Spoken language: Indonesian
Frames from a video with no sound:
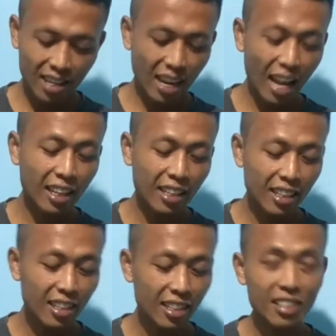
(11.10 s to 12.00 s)
Kali
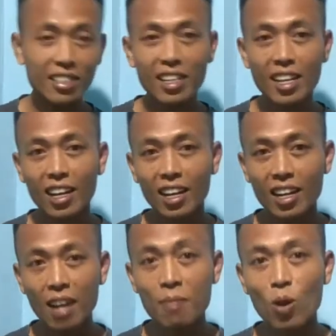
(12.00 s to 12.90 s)
ini saya akan
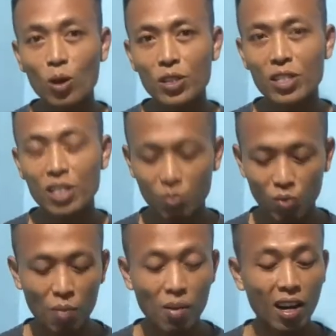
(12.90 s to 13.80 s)
unboxing
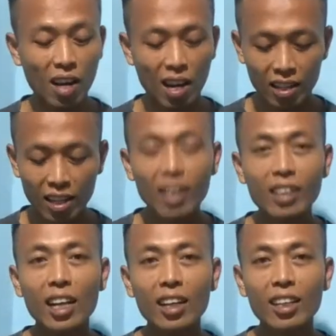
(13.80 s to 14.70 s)
sebuah barang
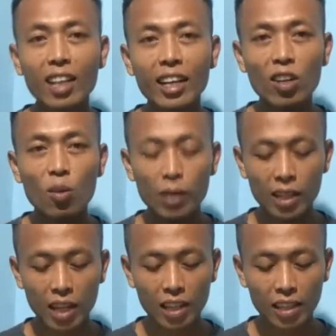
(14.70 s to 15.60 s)
Yang nilai
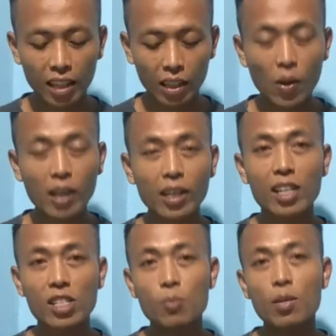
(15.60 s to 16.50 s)
nominalnya itu
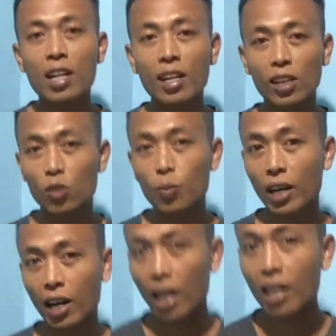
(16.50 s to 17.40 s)
adalah 9 rounds
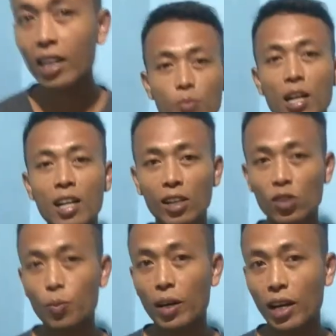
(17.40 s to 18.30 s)
perak ya. 9
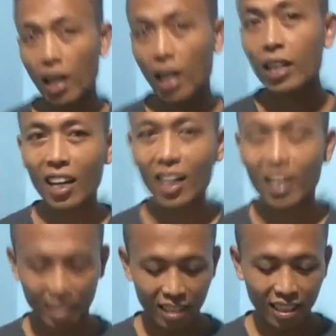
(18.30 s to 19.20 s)
rounds ya.
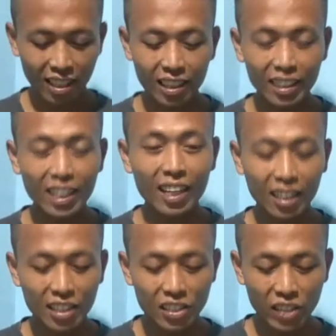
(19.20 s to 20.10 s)
Ketika
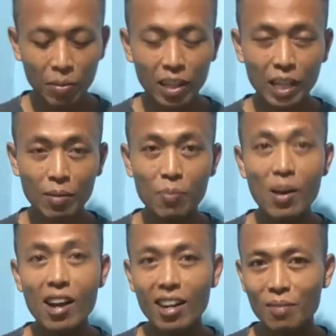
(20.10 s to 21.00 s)
tadi saya menerima
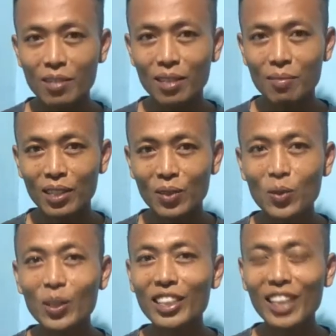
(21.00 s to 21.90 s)
barang teman-teman
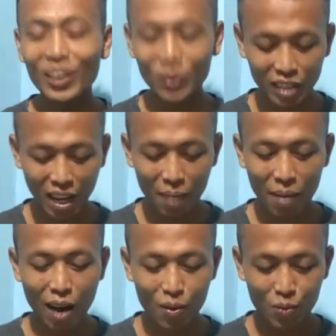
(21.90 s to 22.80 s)
Kurirnya itu tidak
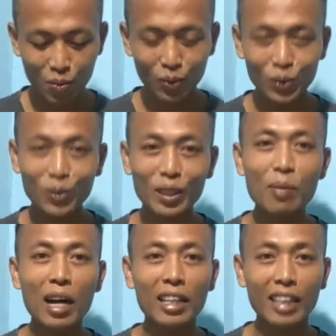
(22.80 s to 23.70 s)
mau untuk
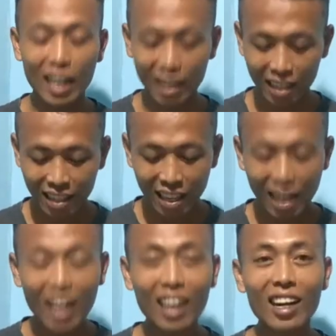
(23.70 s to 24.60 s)
dibayar
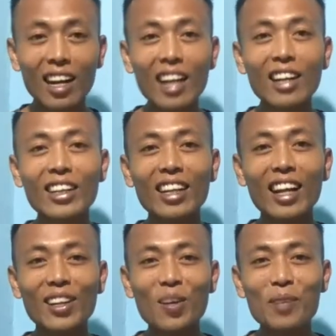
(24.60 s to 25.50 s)
Karena nilai
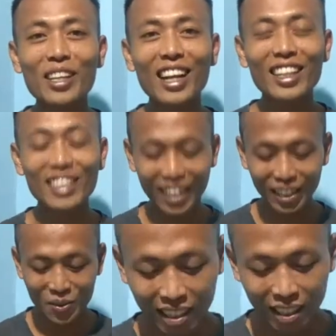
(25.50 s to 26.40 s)
nominalnya
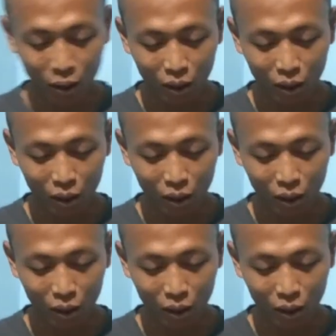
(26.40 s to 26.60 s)
itu Loh